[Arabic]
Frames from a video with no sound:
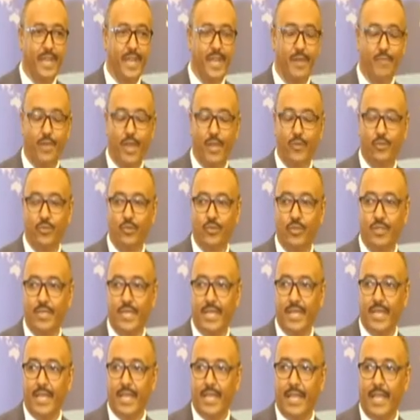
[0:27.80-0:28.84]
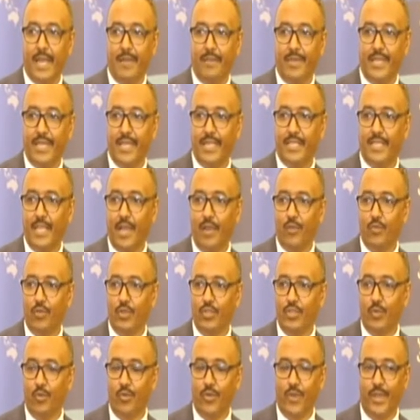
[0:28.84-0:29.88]
بالتعاون مع وزارة
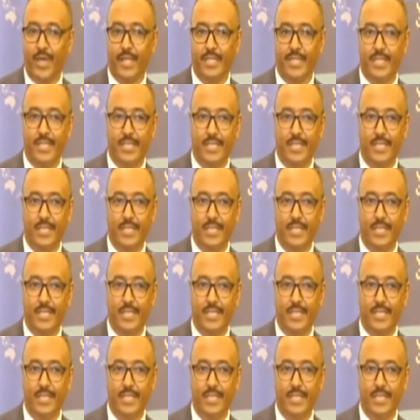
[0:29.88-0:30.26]
الحكم الاتحادي